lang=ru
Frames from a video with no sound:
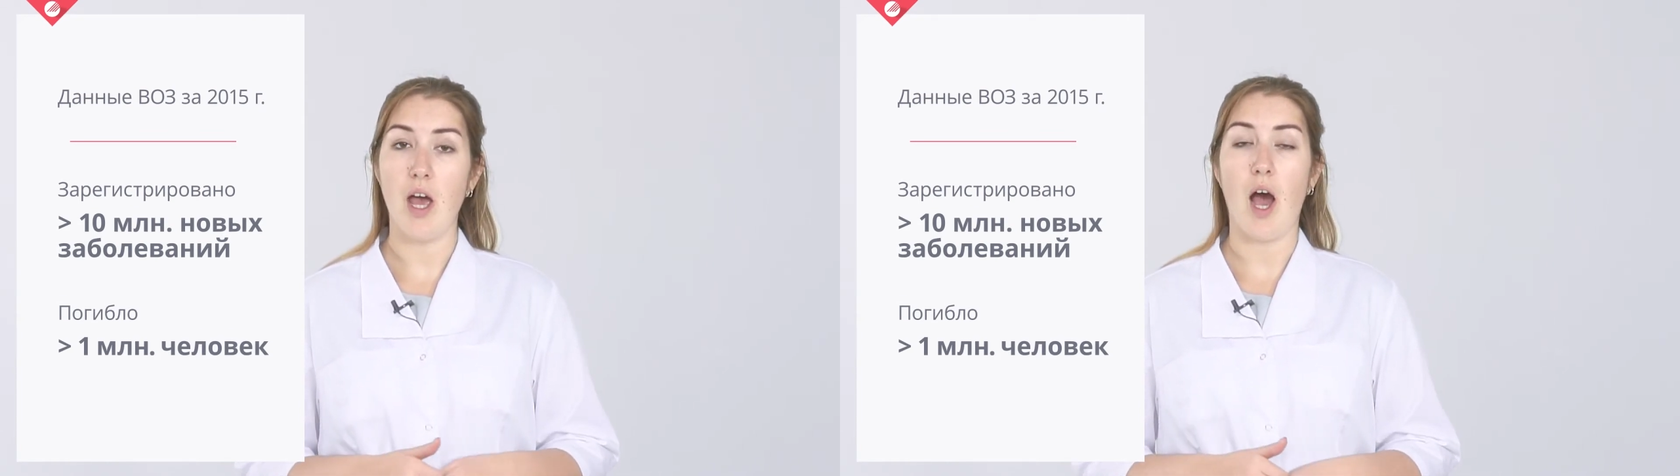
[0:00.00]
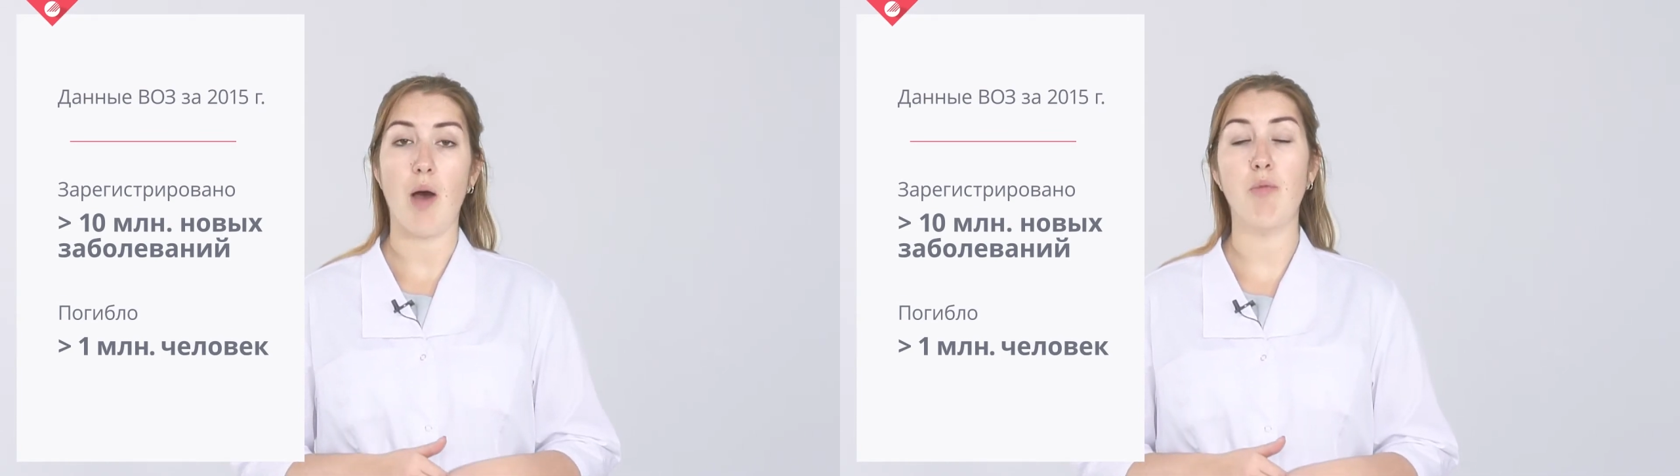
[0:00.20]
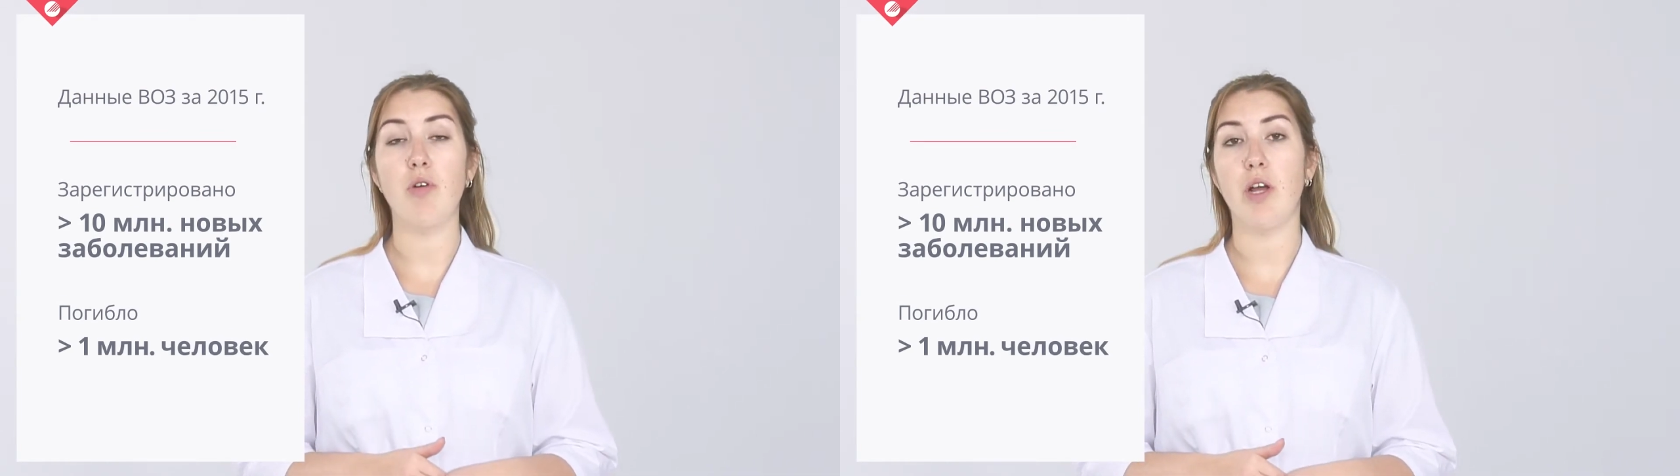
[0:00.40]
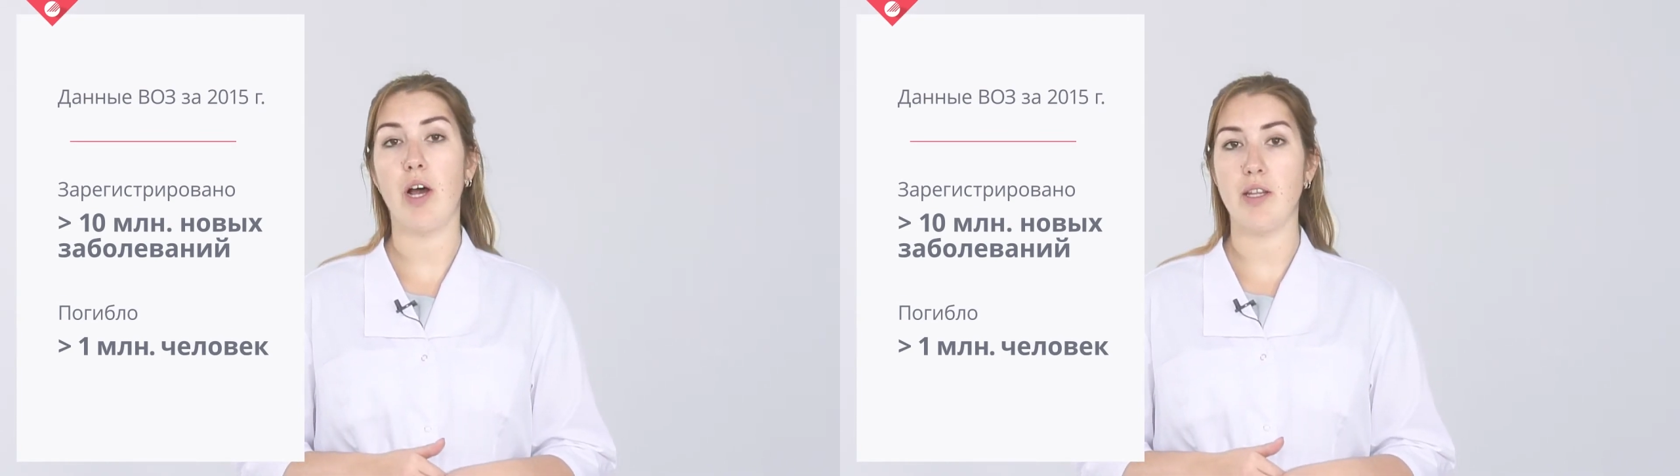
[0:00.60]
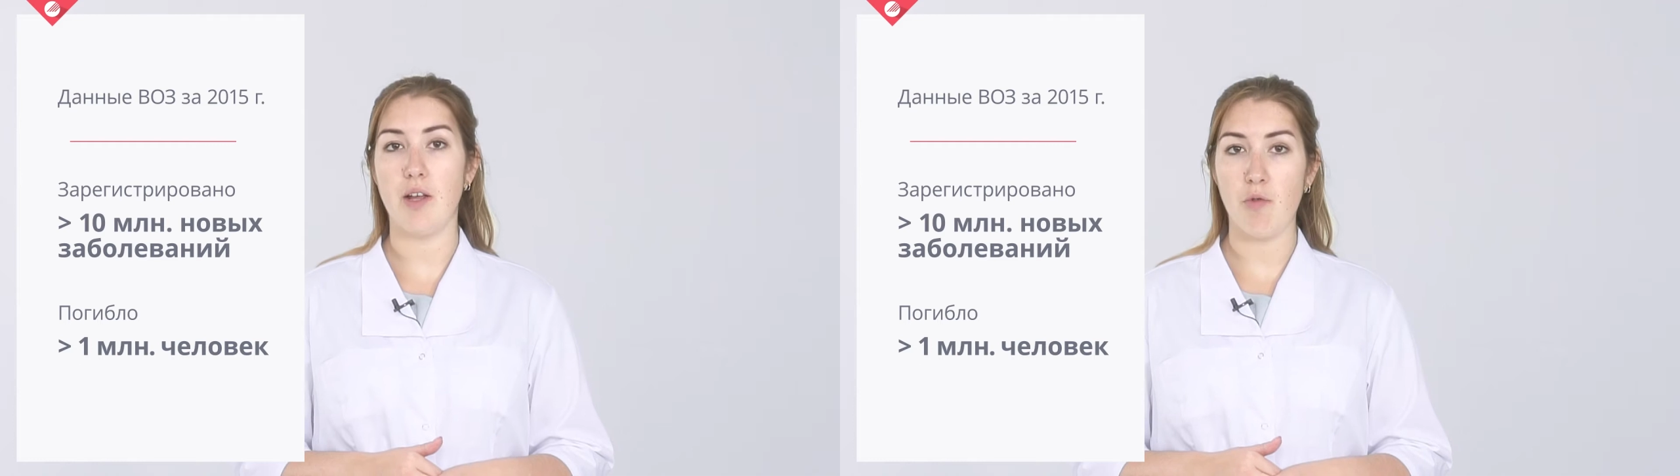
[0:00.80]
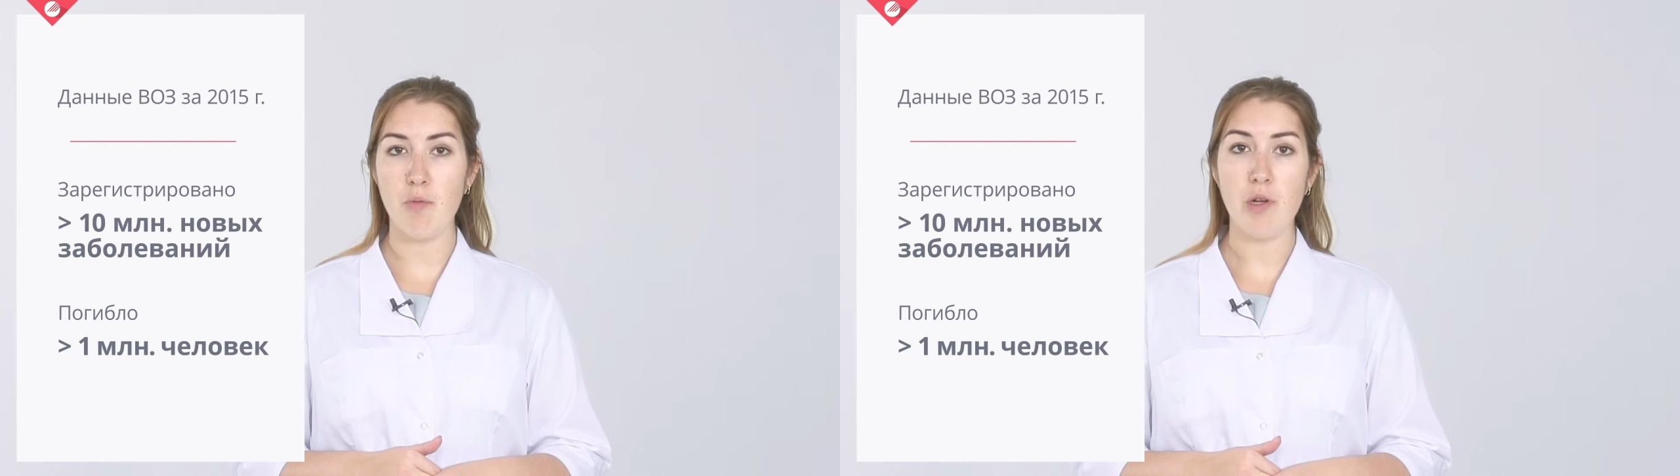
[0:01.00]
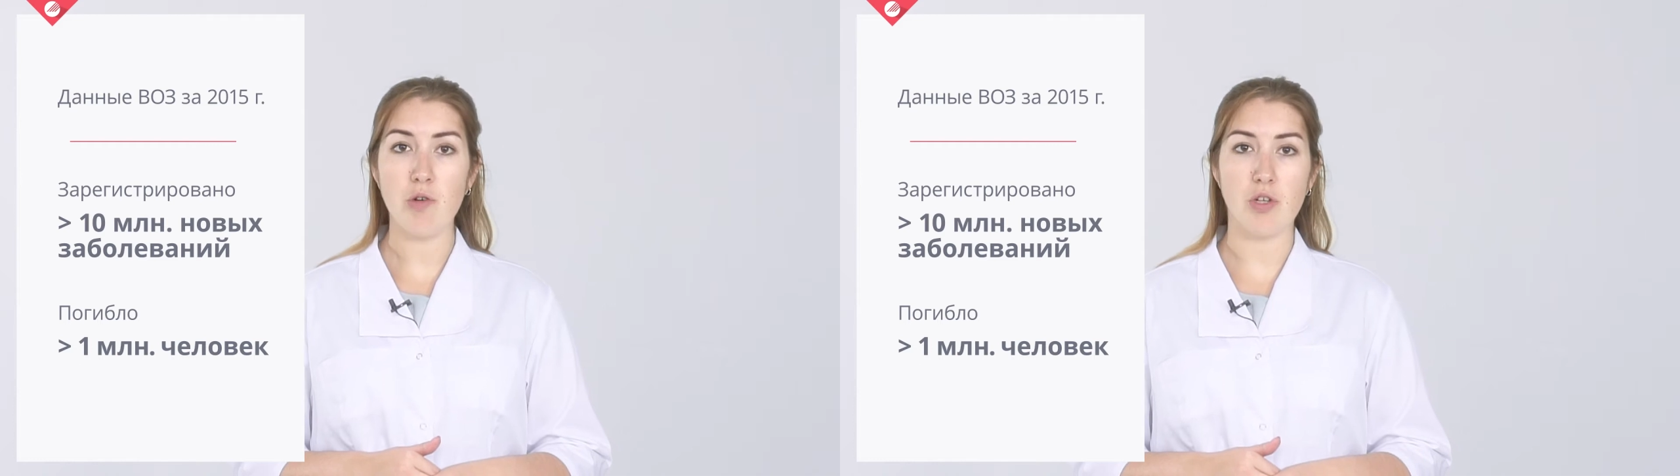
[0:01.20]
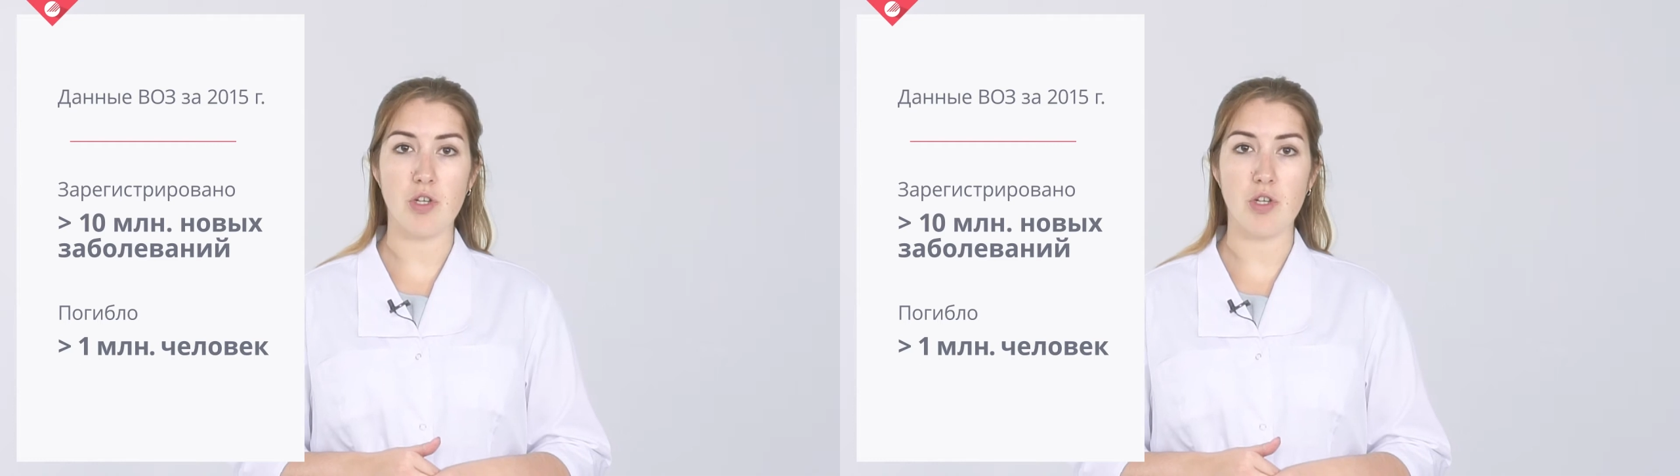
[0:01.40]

а более 1 миллиона